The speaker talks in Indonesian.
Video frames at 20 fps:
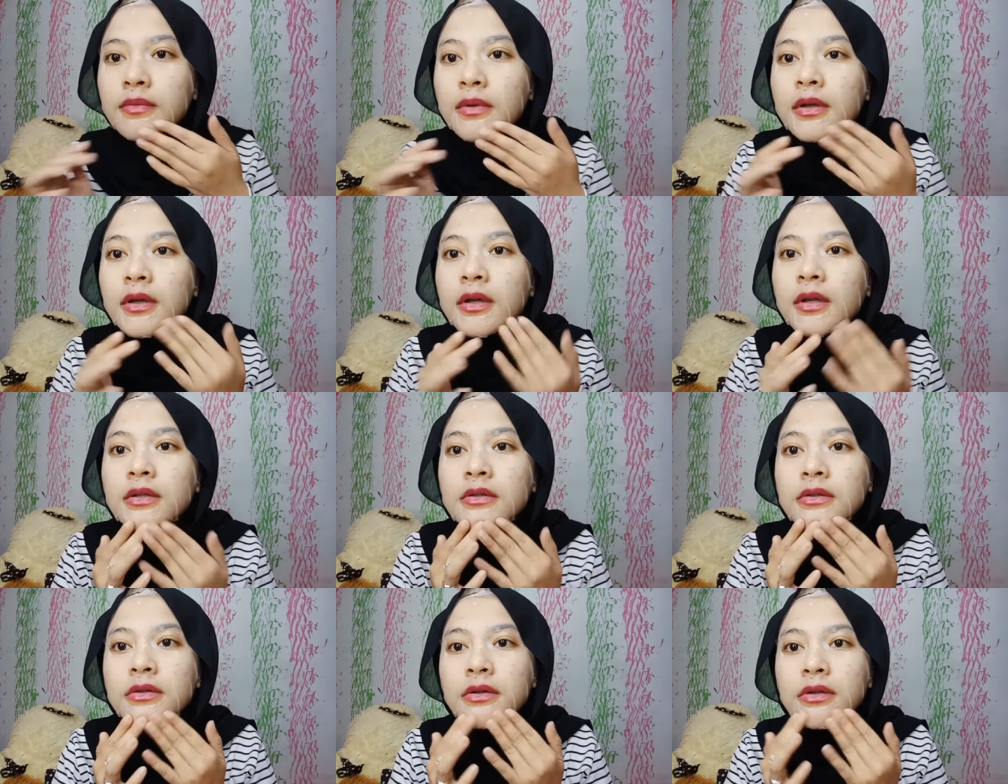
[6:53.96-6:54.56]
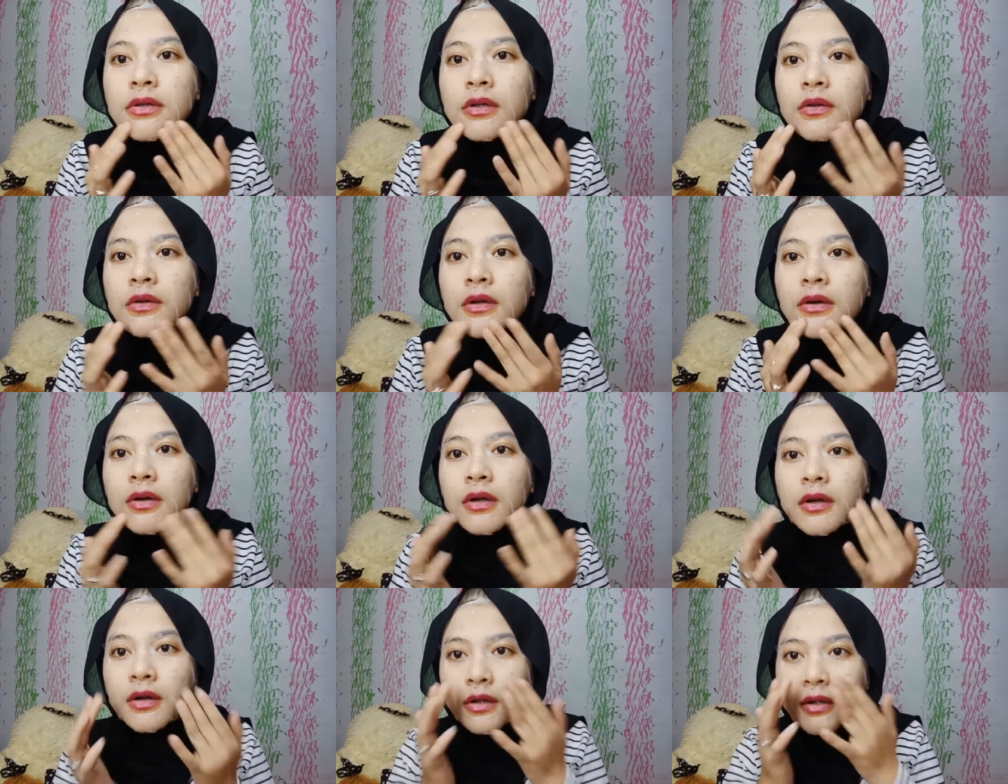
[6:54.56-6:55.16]
bagian sini dia
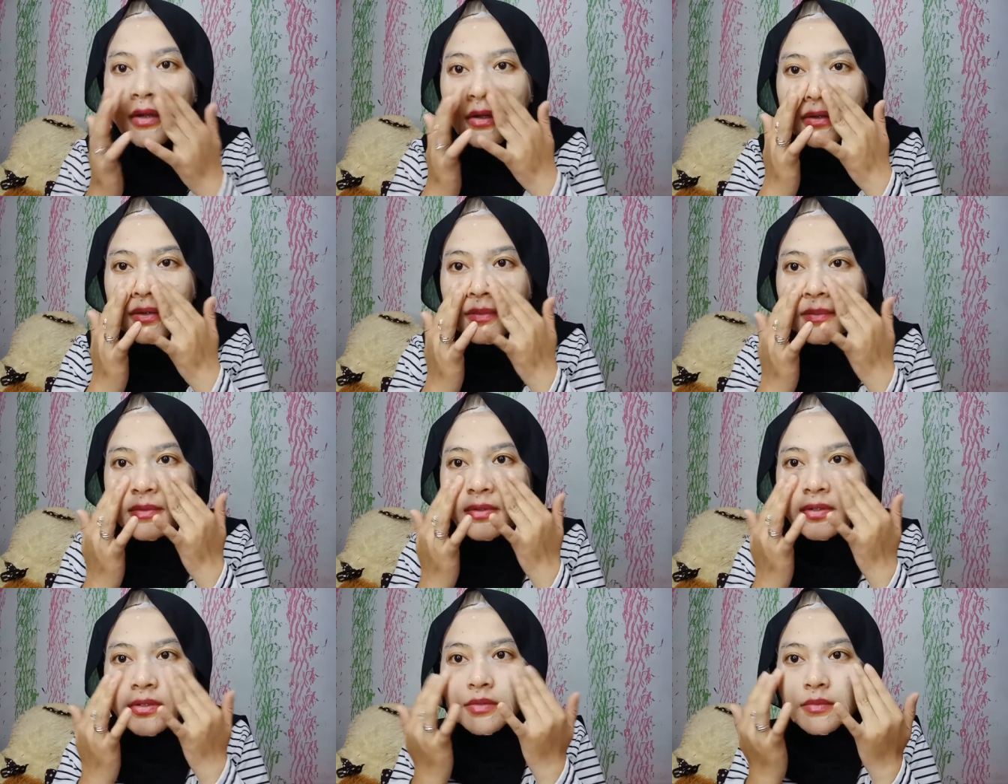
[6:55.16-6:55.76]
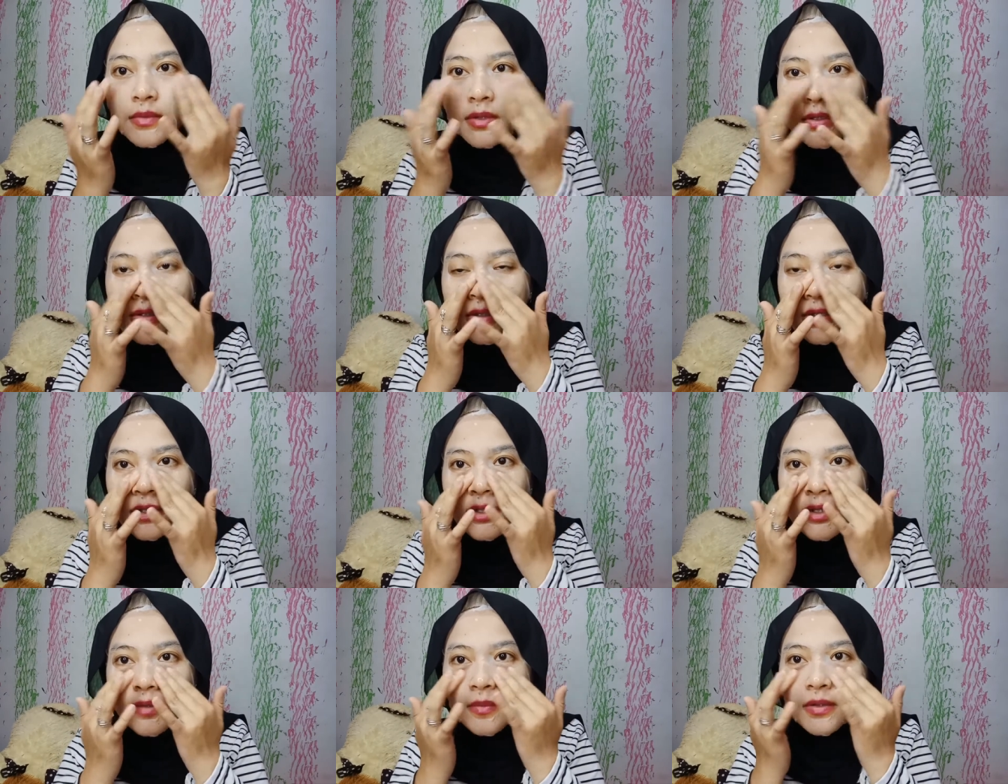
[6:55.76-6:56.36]
udah kering tapi di sebelah
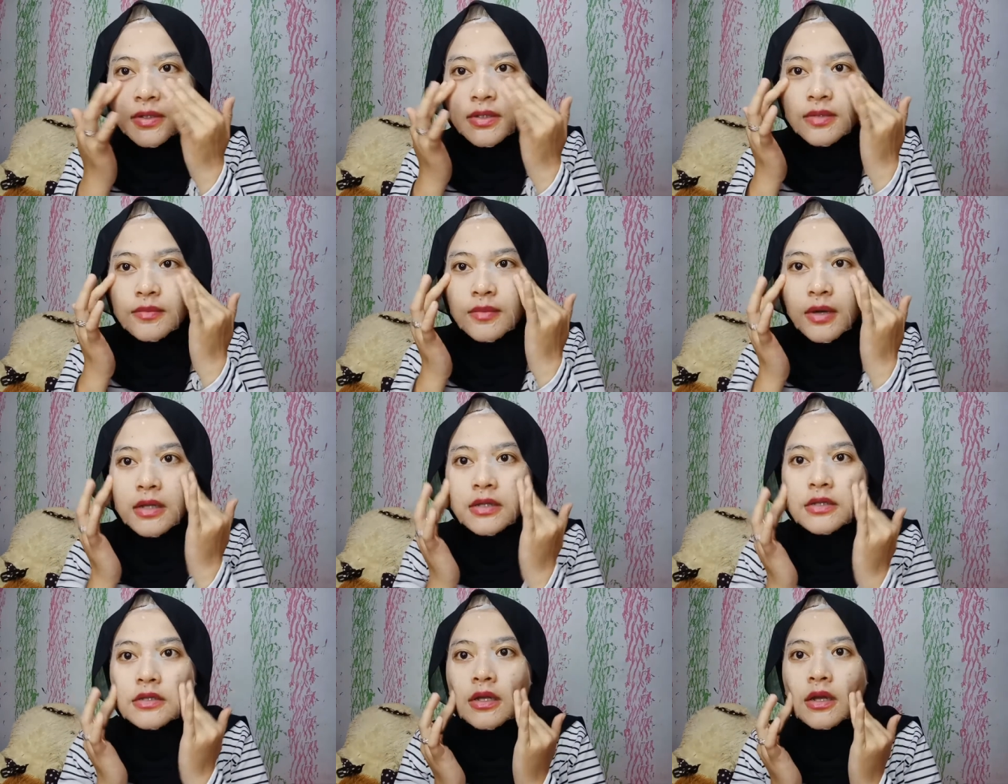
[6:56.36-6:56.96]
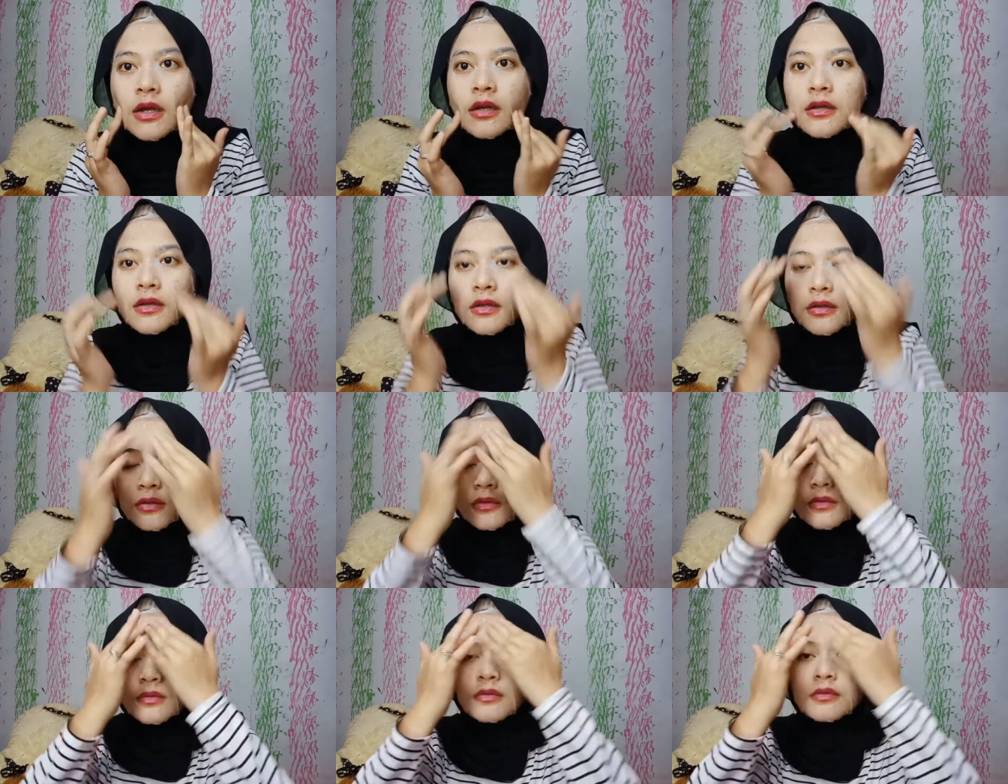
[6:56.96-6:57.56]
sini dia masih basah
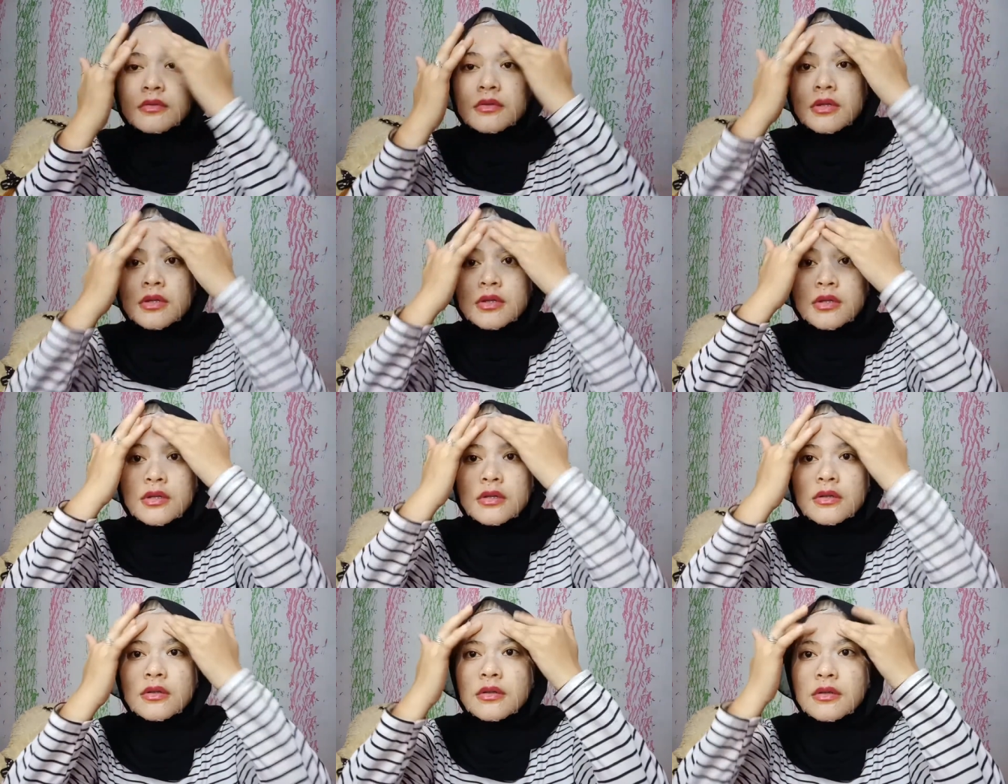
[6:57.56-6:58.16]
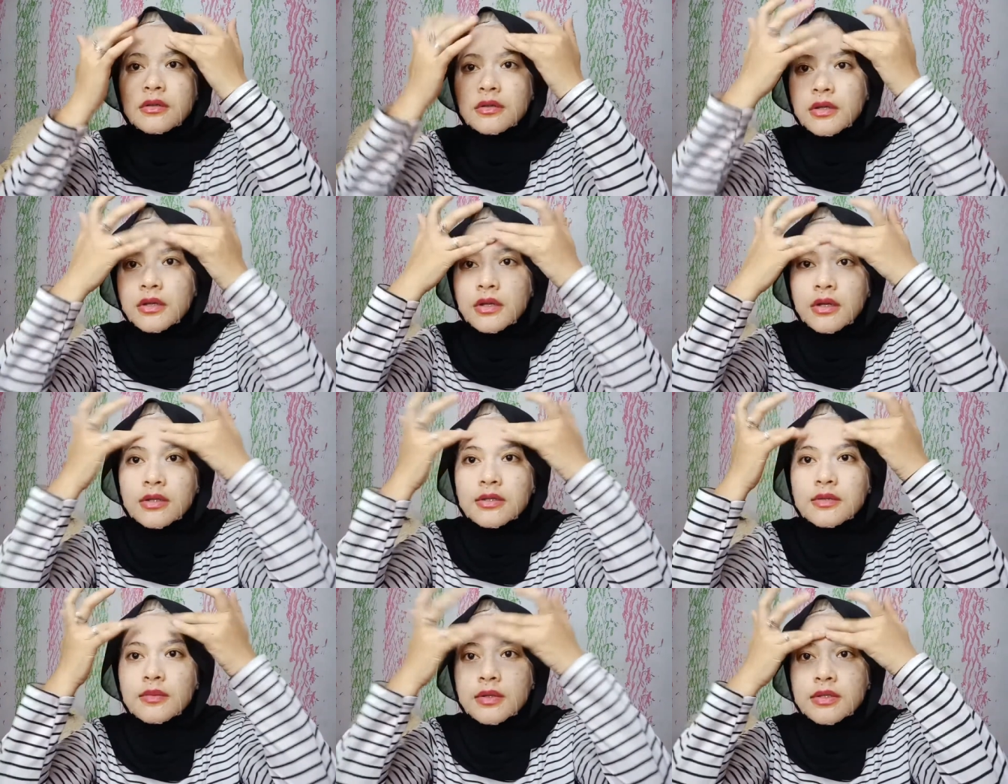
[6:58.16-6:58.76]
gitu jadi nih
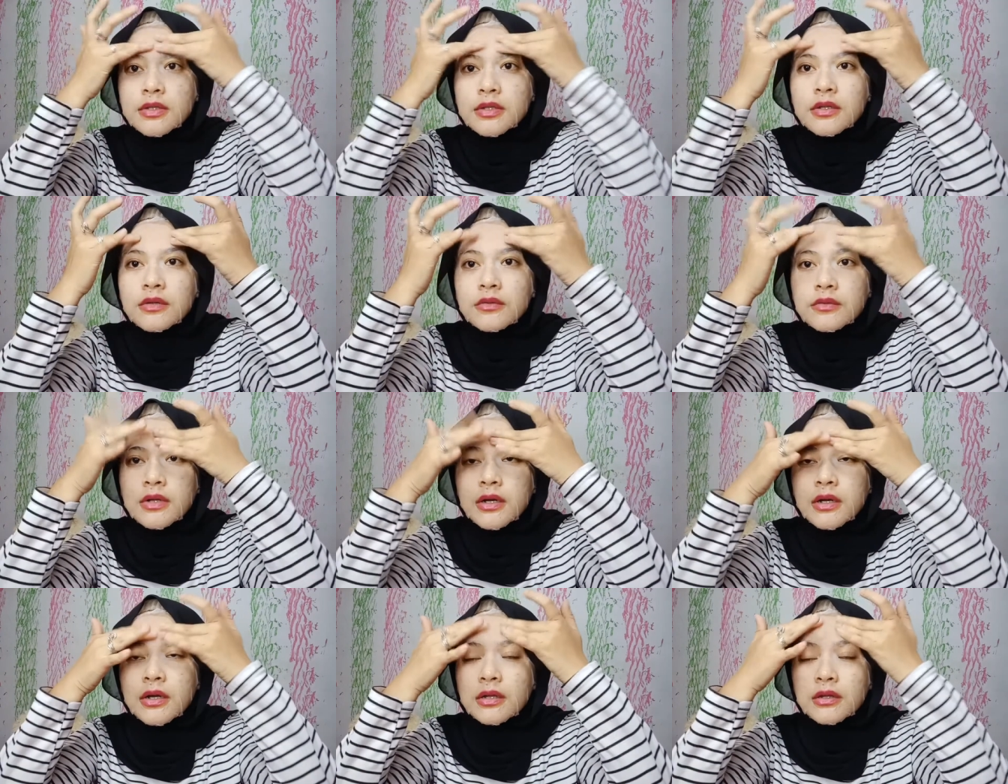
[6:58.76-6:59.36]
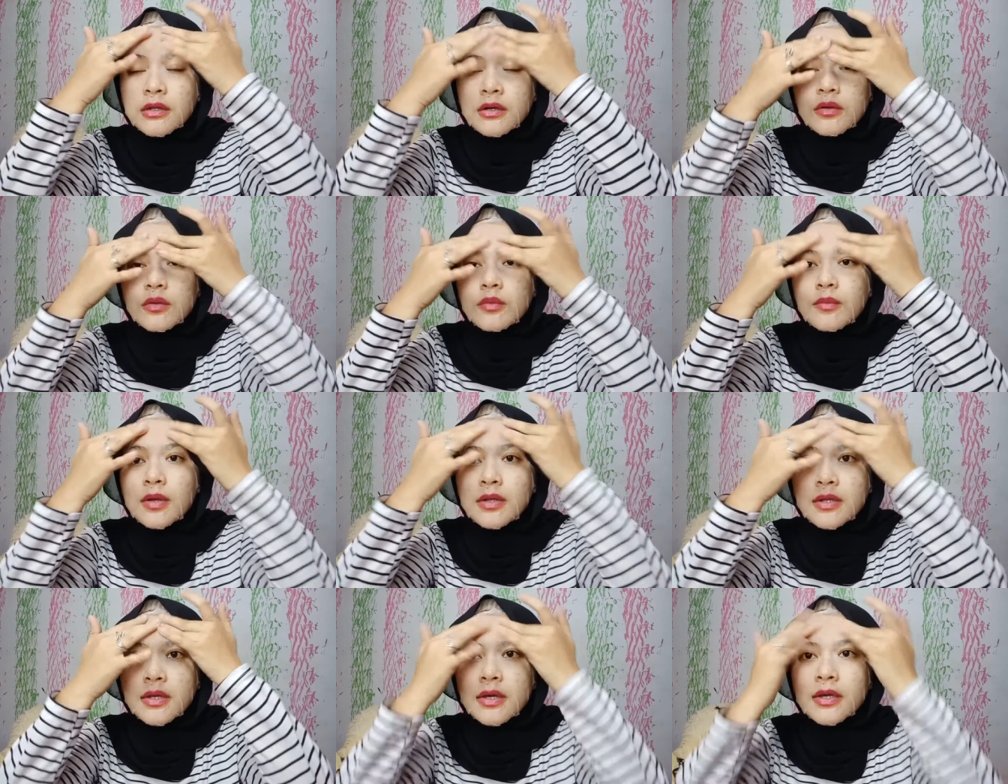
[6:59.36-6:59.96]
yang sebelah sini udah nggak
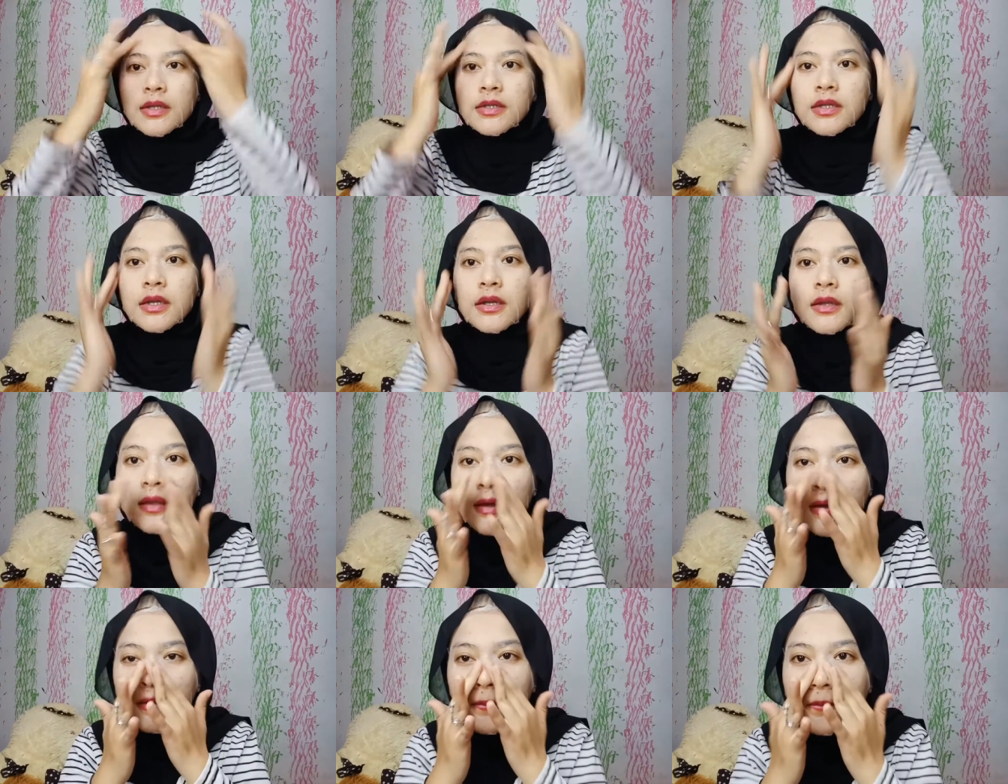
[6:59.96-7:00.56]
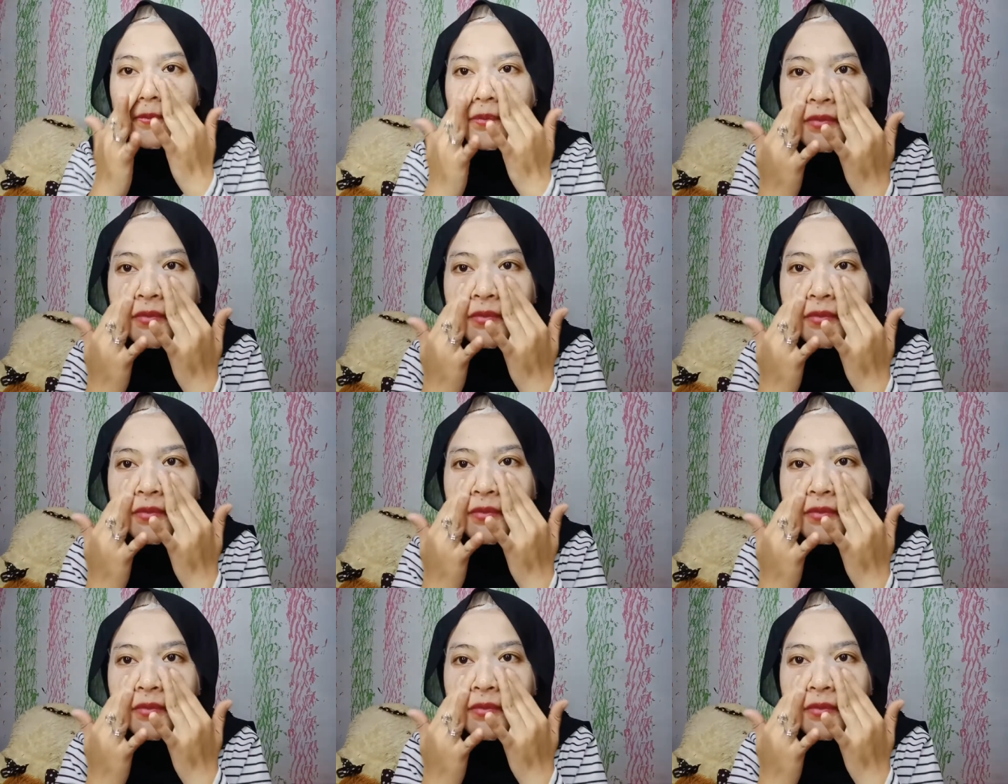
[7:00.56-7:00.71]
terlalu banyak esennya